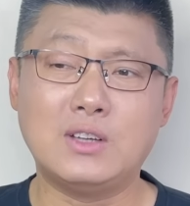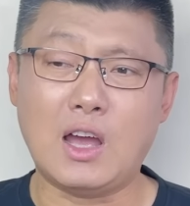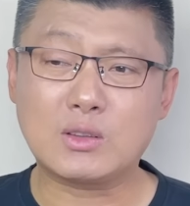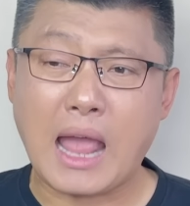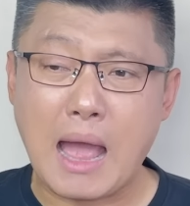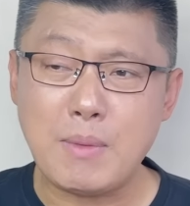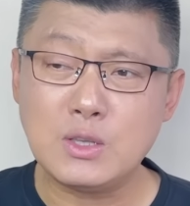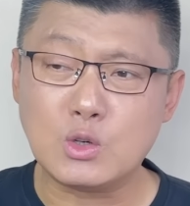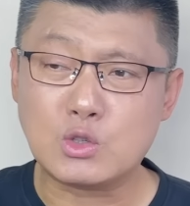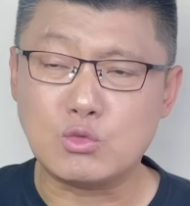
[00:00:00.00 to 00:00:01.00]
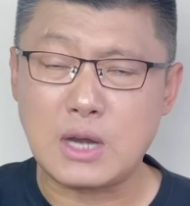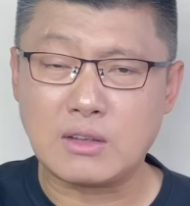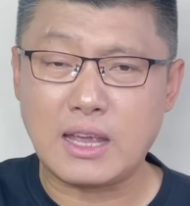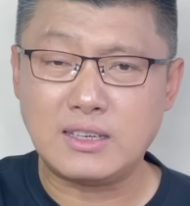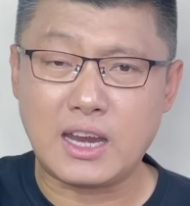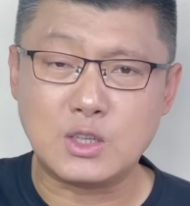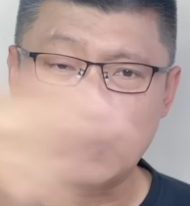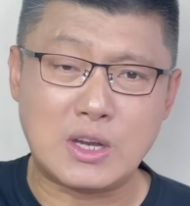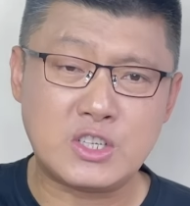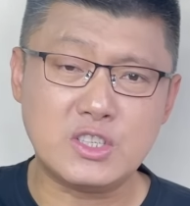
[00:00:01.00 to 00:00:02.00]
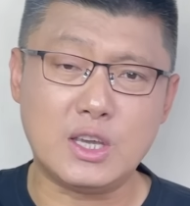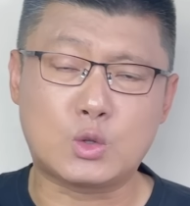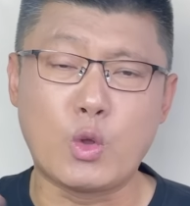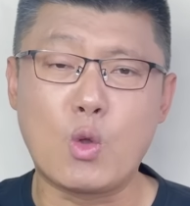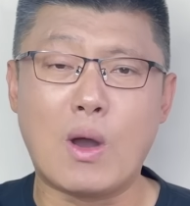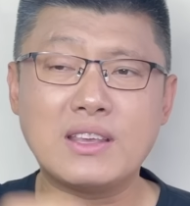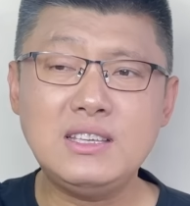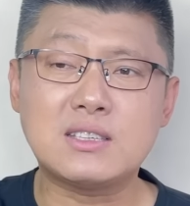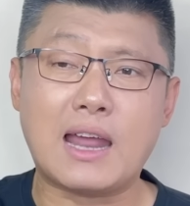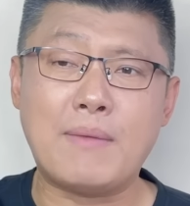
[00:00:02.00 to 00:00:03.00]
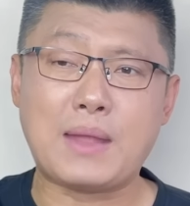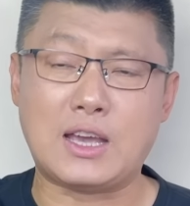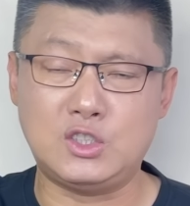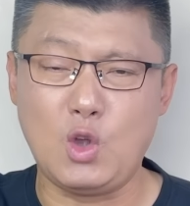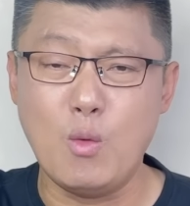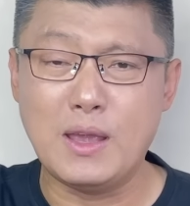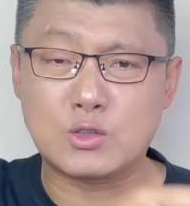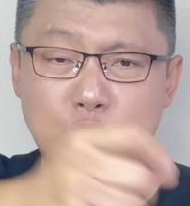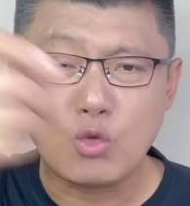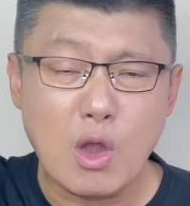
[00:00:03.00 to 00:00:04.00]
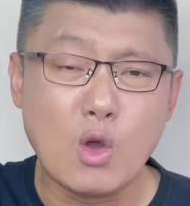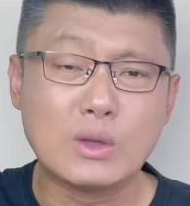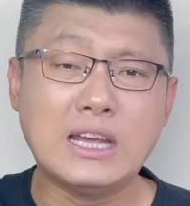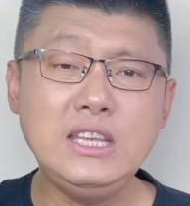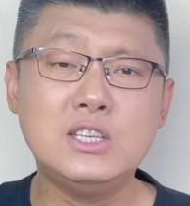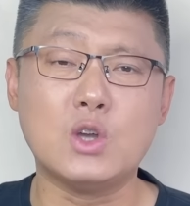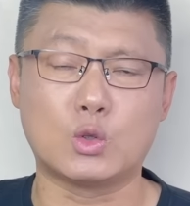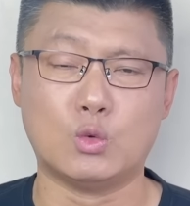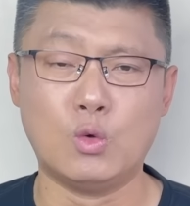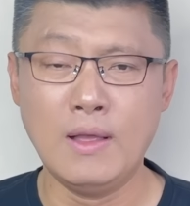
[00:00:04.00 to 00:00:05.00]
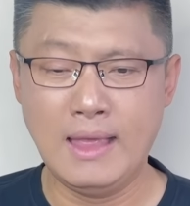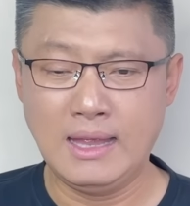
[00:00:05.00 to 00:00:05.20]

然后他们就主张在这个全世界推广伊斯兰啊，消灭所有的异教徒。